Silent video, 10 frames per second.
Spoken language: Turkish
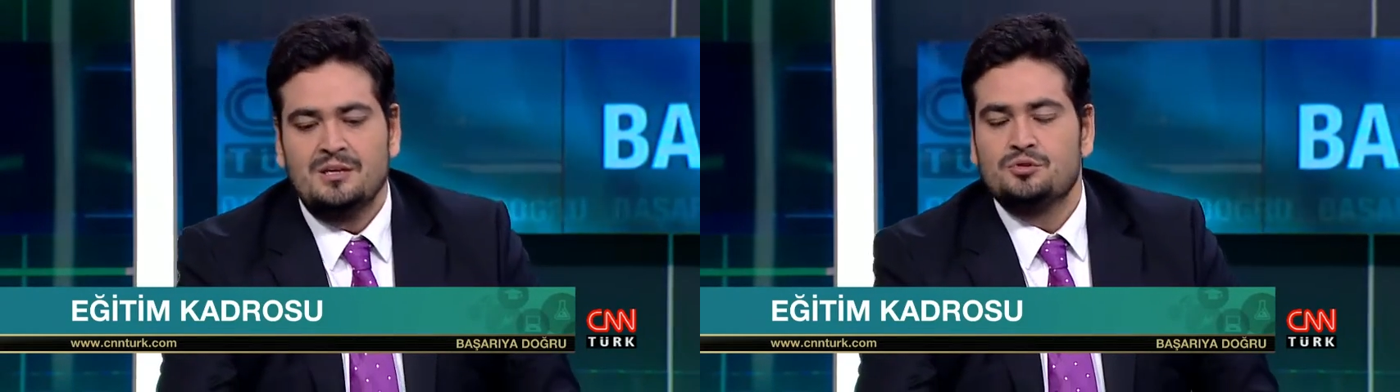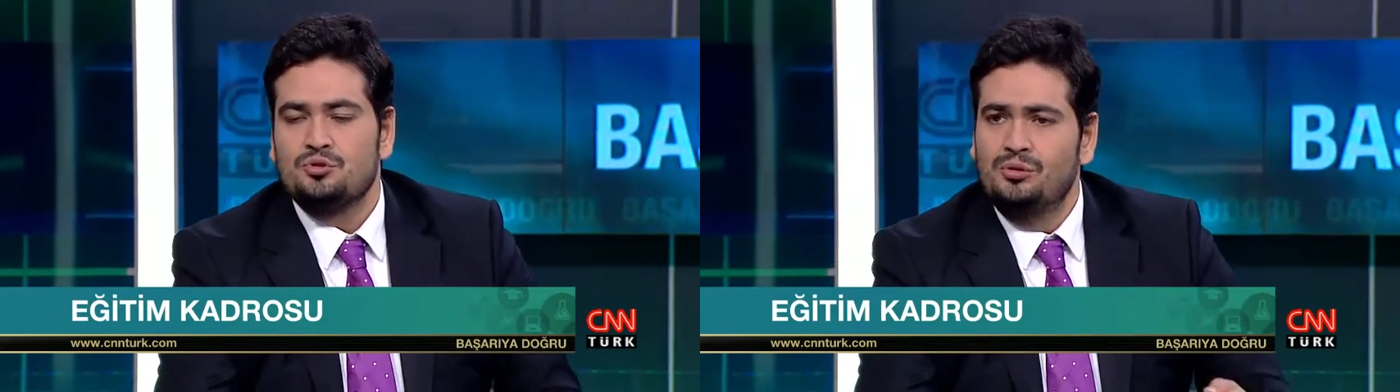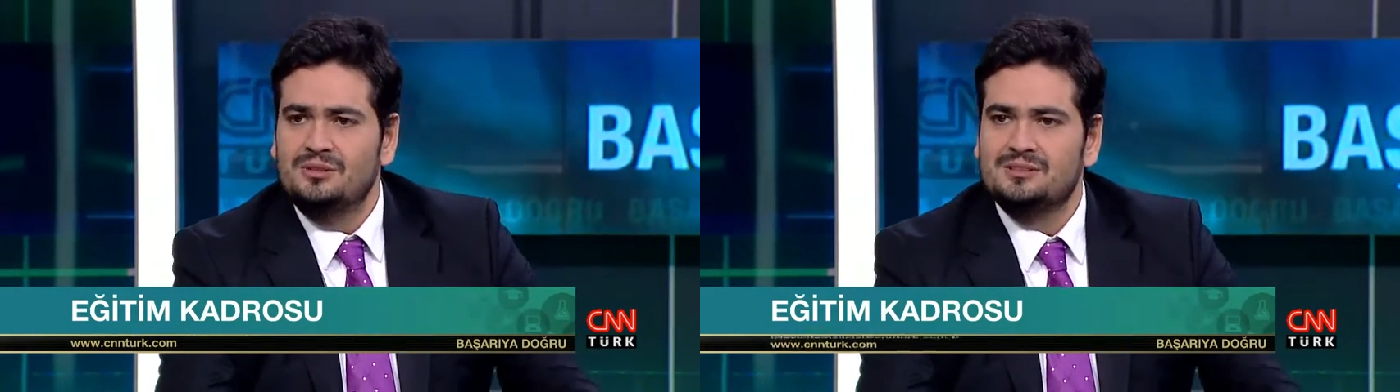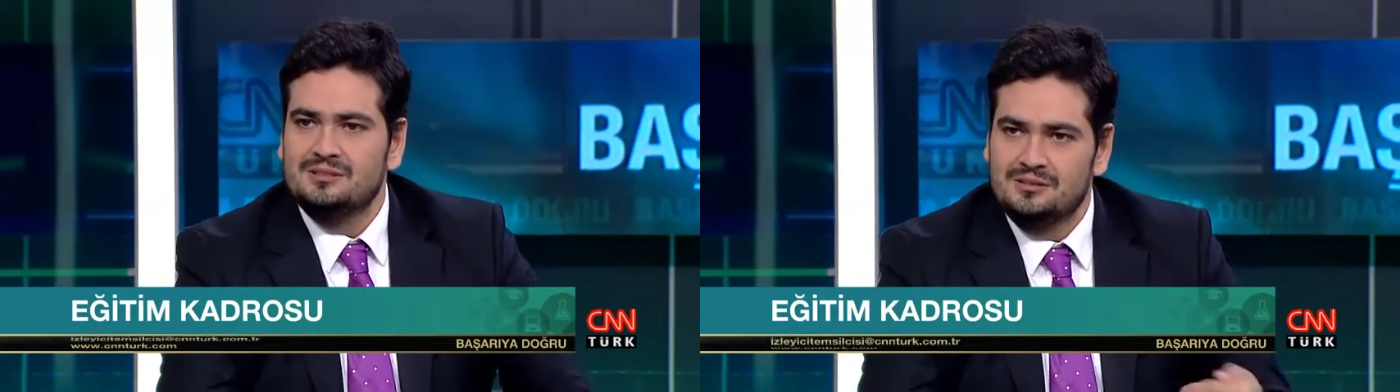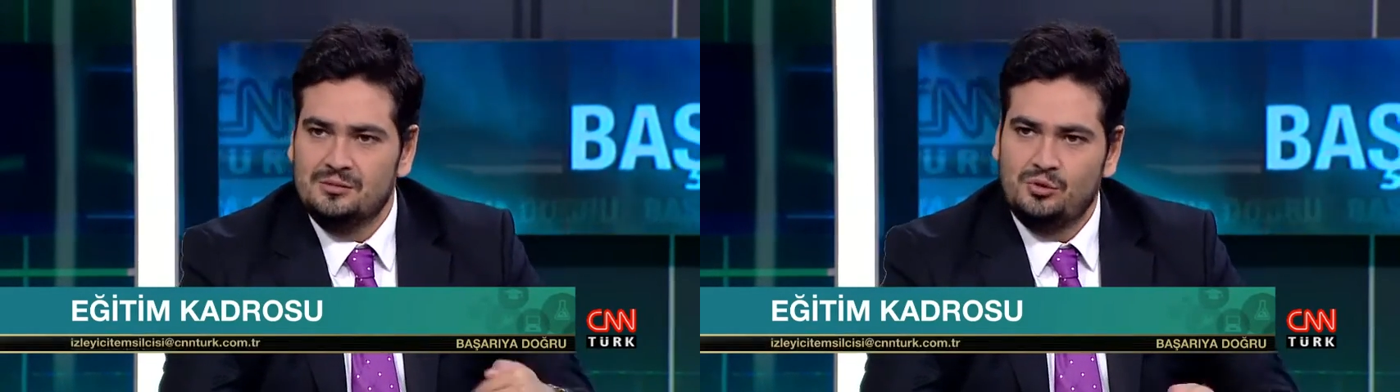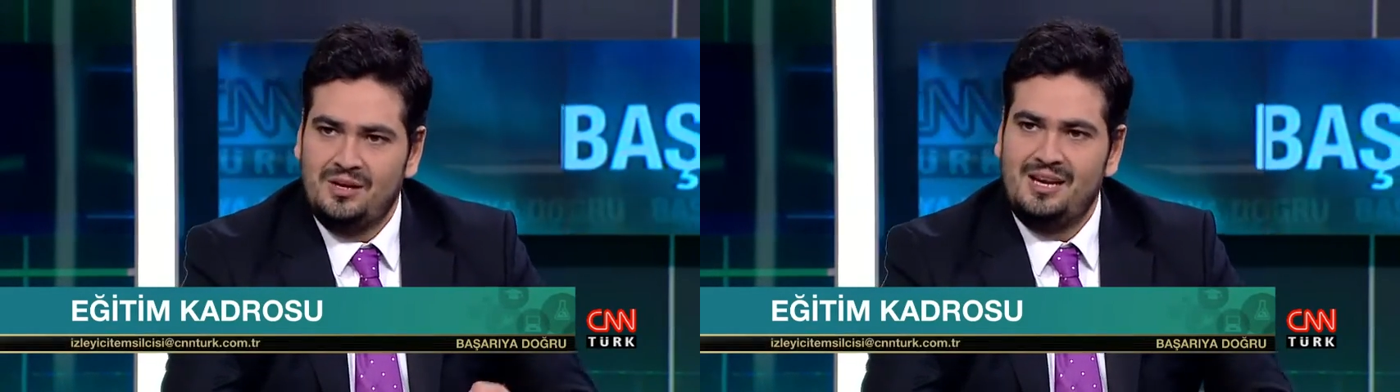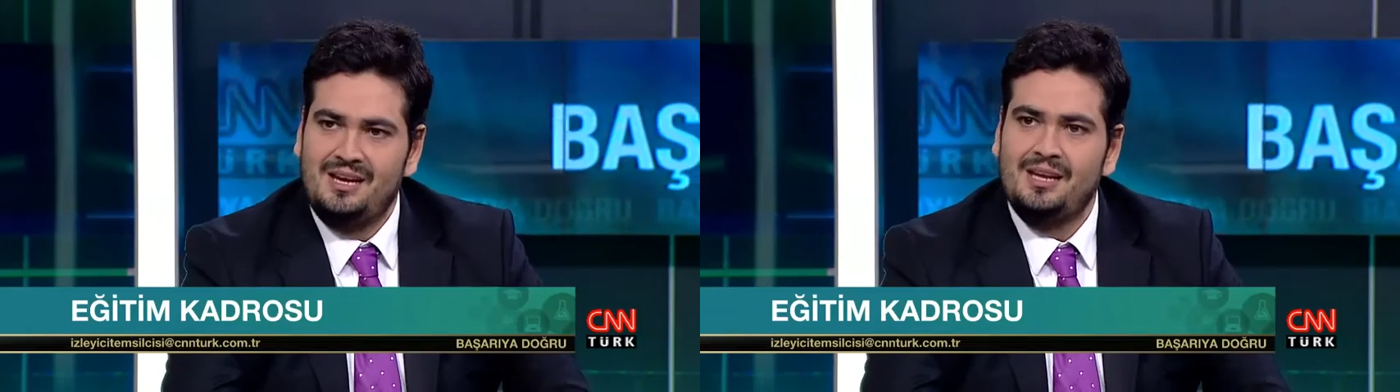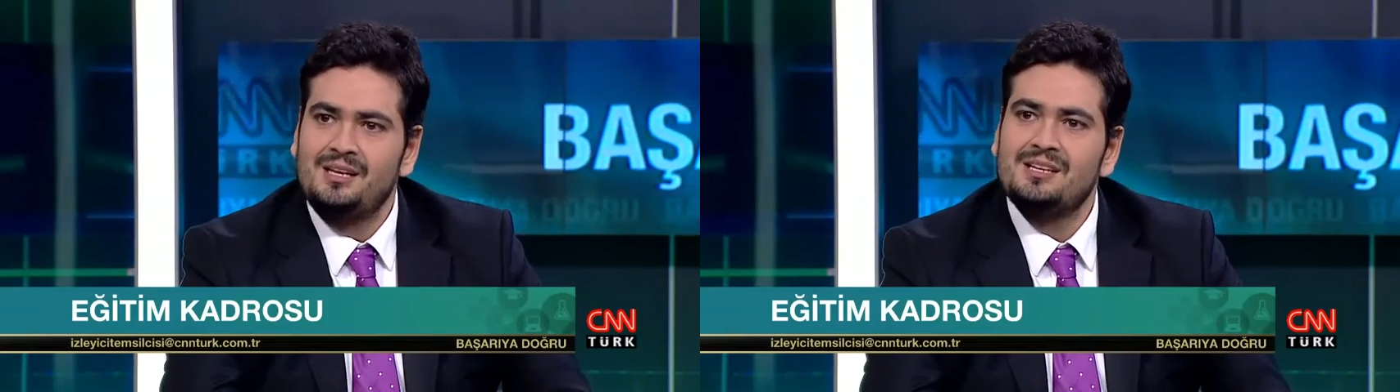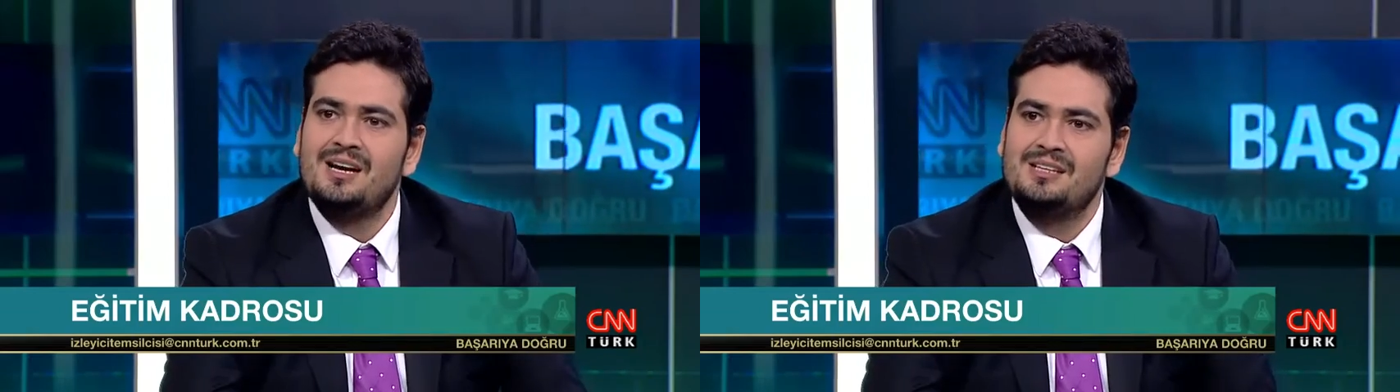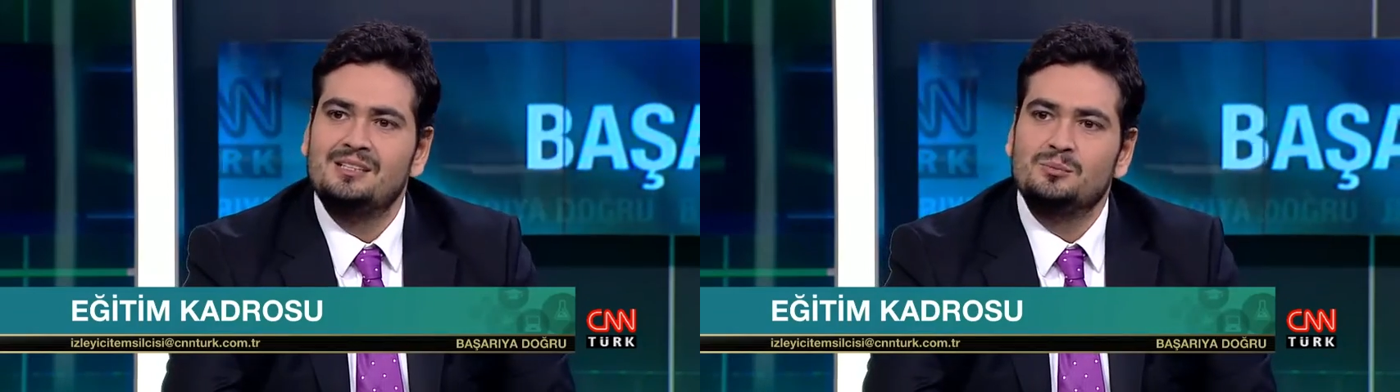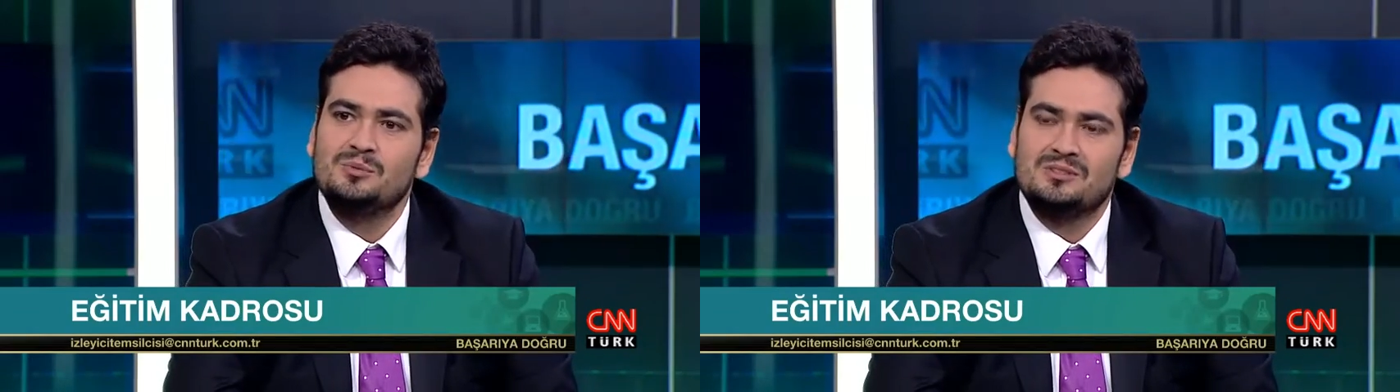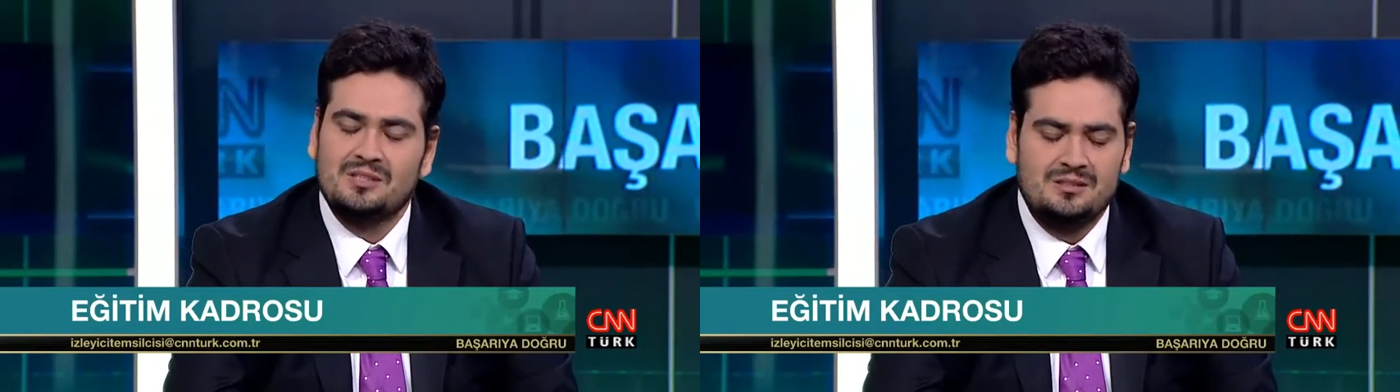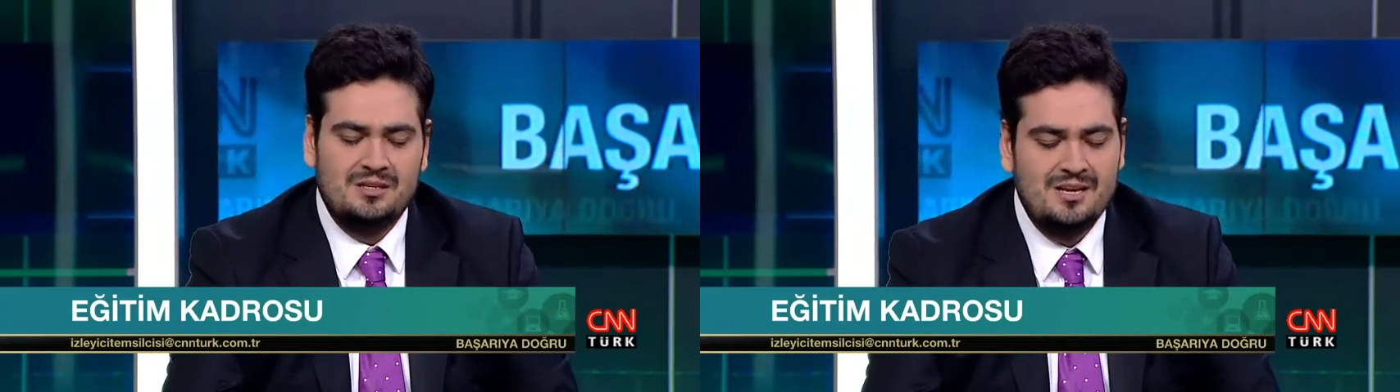Sonrasında bu elenen adaylarımızdan